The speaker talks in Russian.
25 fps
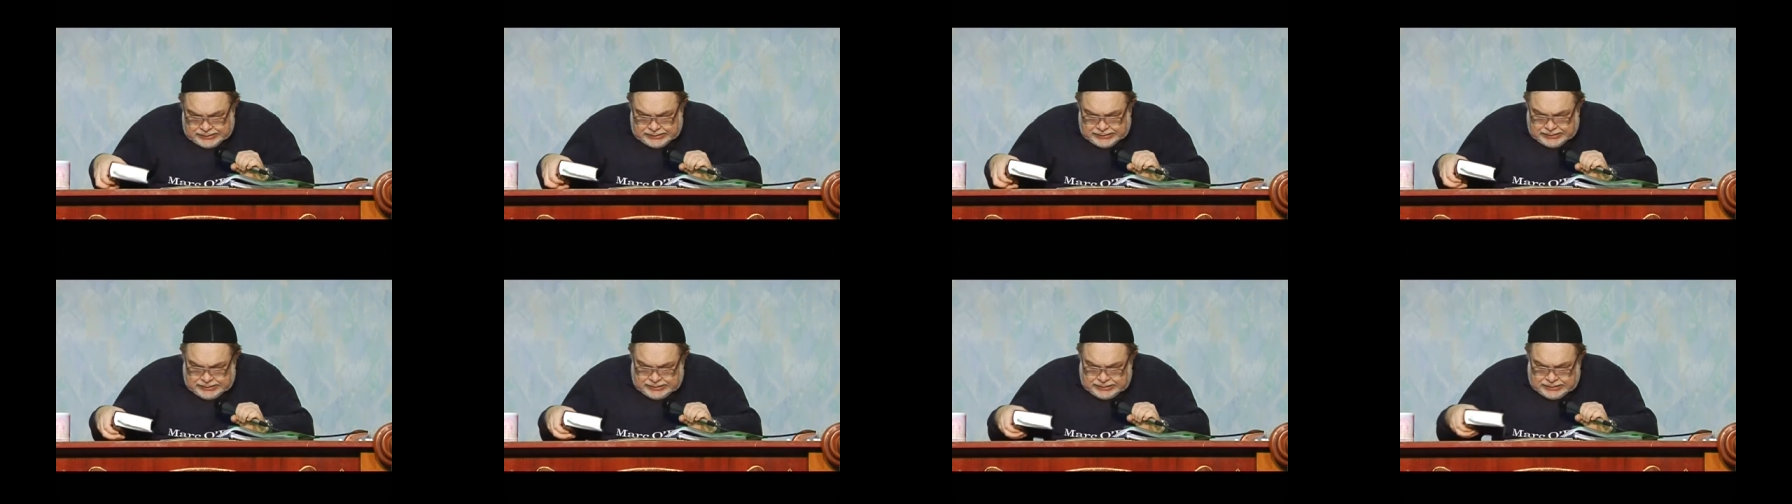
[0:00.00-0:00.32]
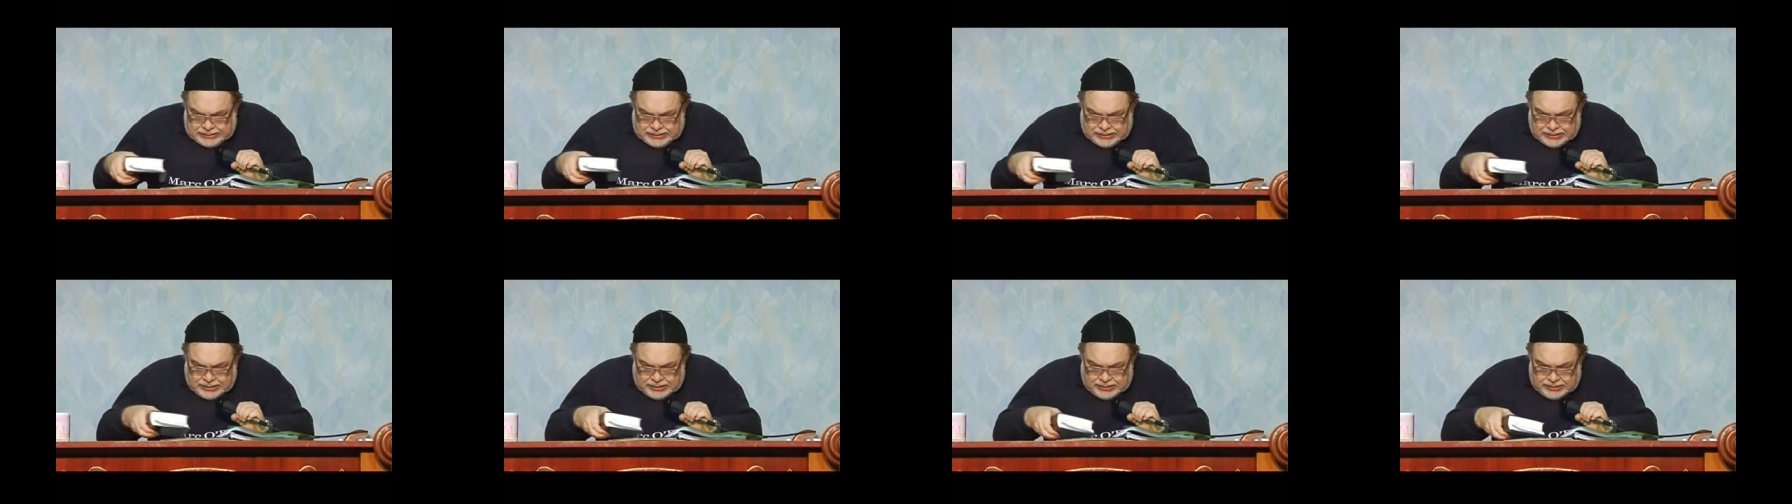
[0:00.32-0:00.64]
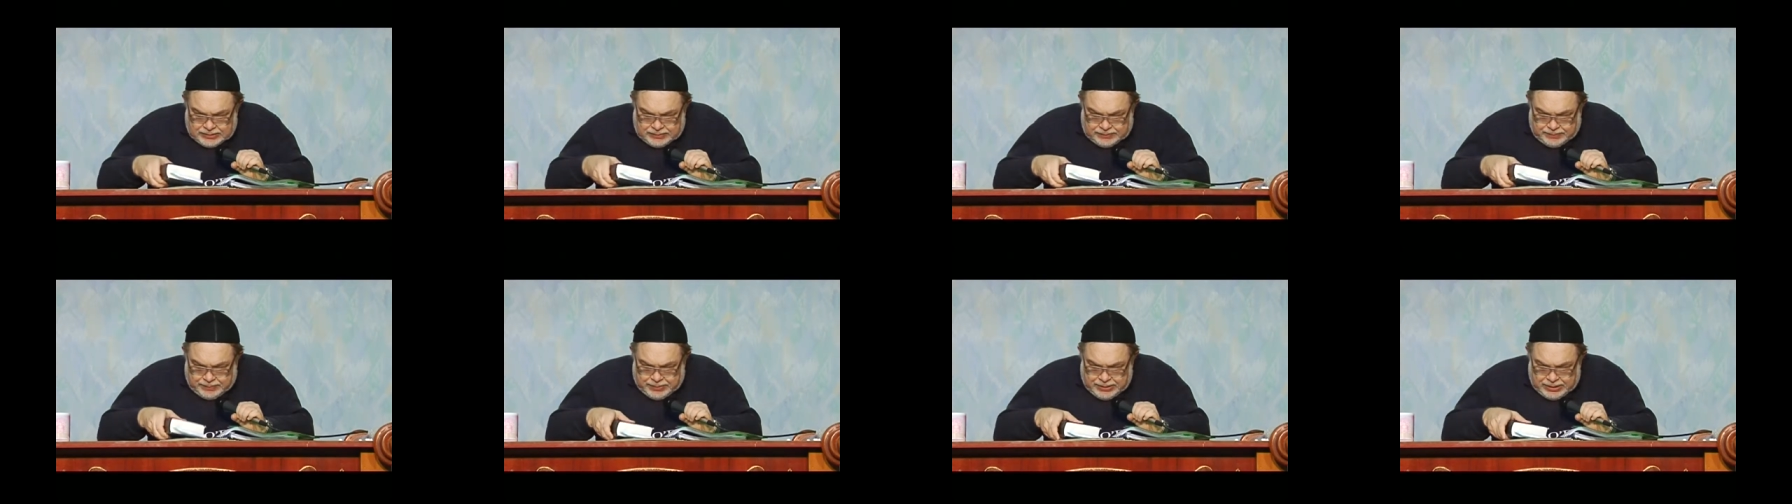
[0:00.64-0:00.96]
с
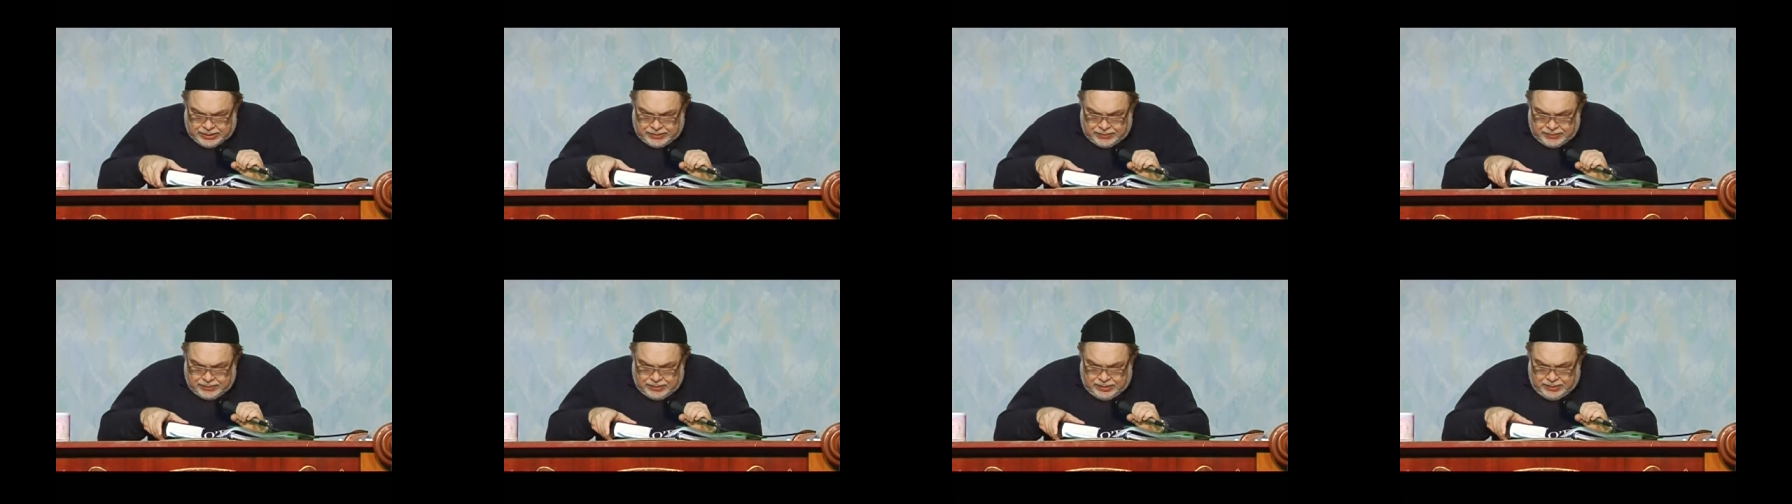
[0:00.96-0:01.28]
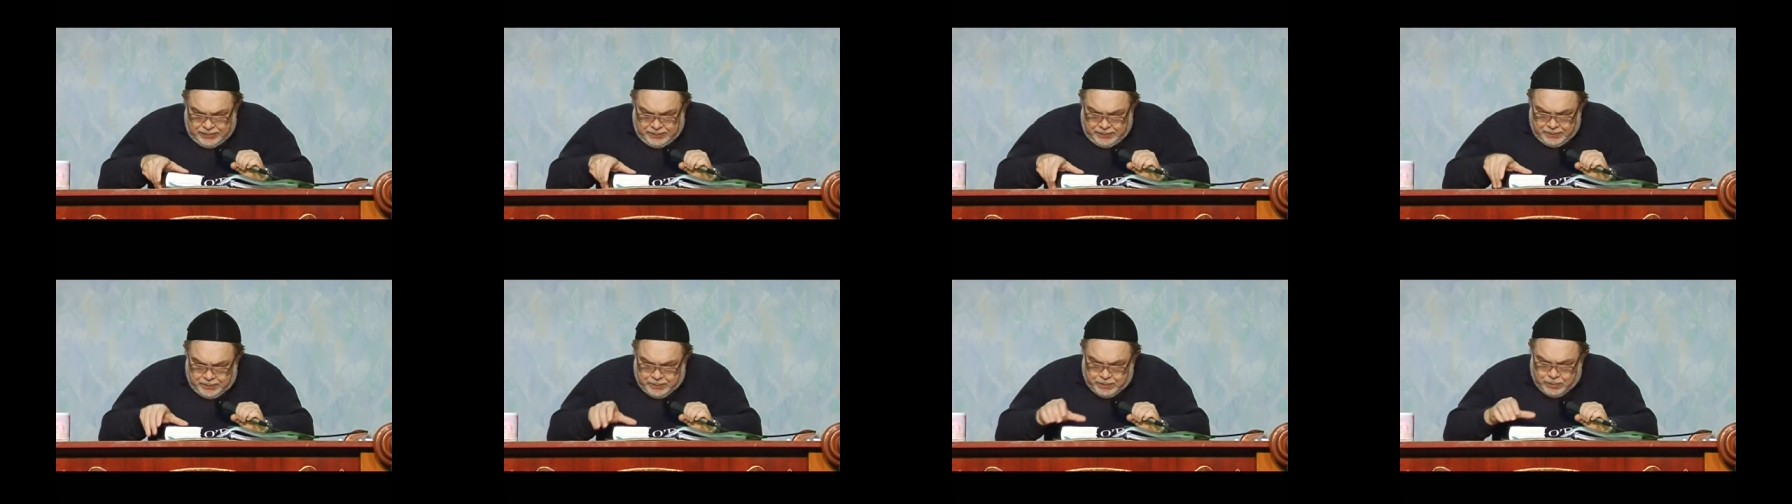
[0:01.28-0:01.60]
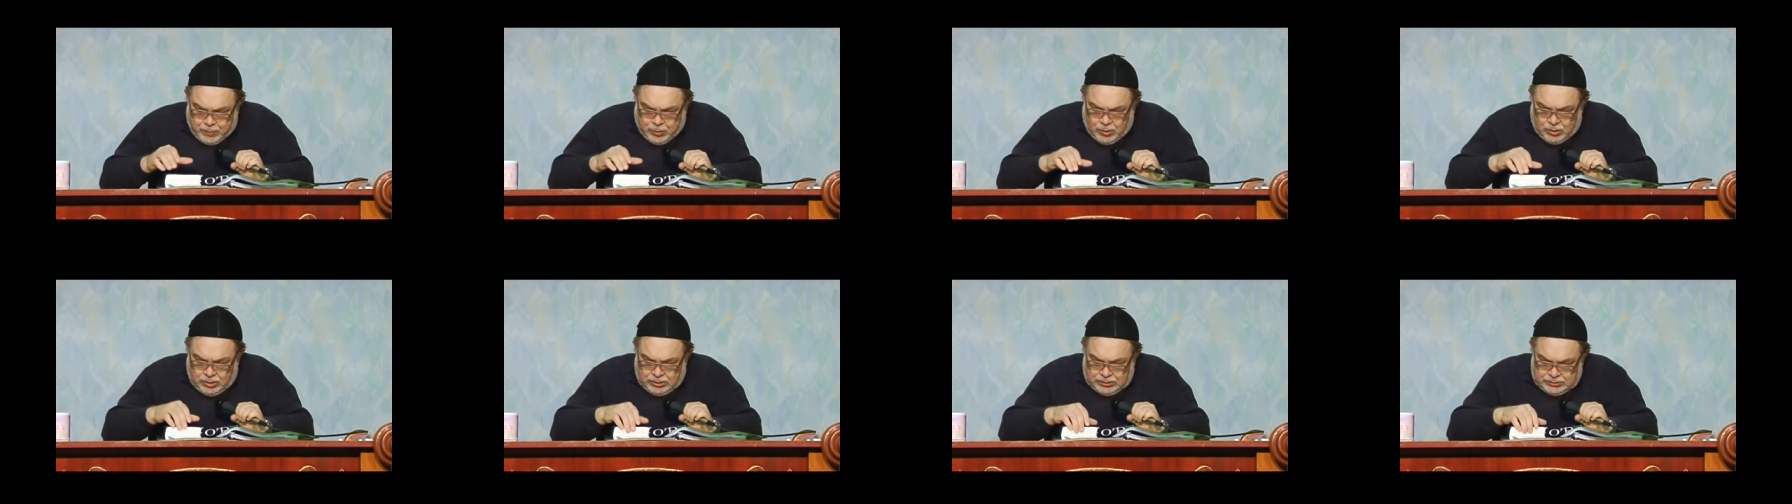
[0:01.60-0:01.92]
1
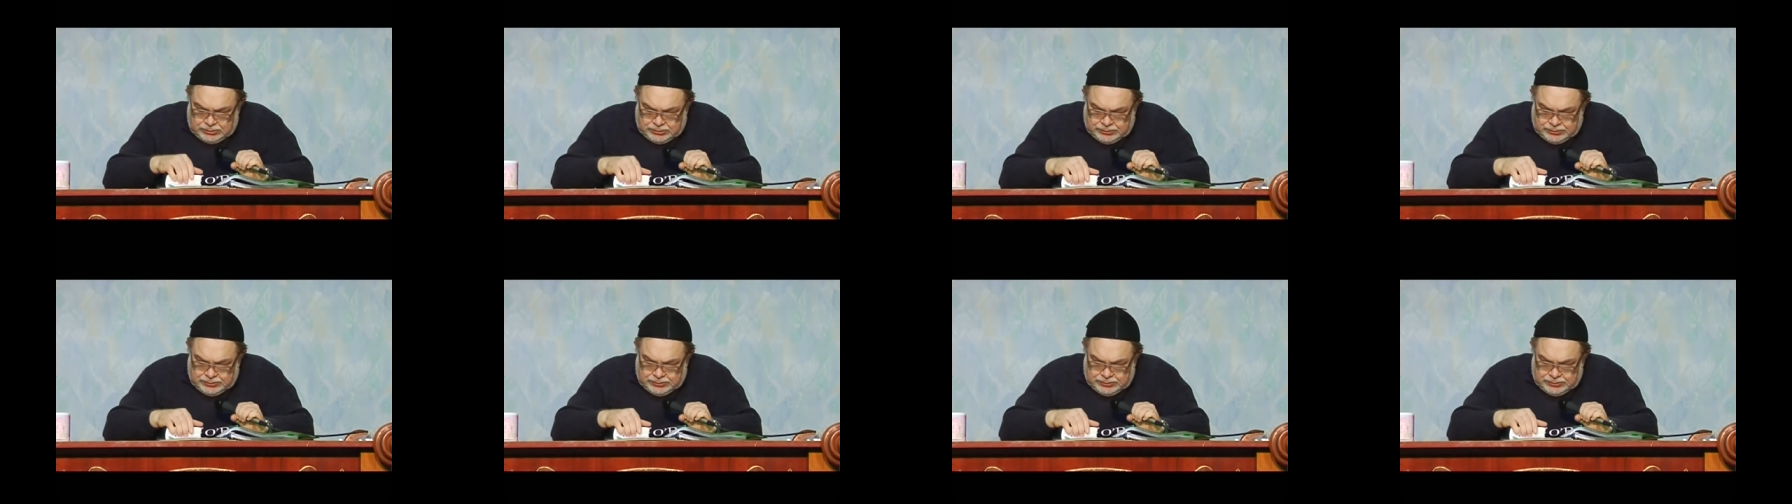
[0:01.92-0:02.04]
по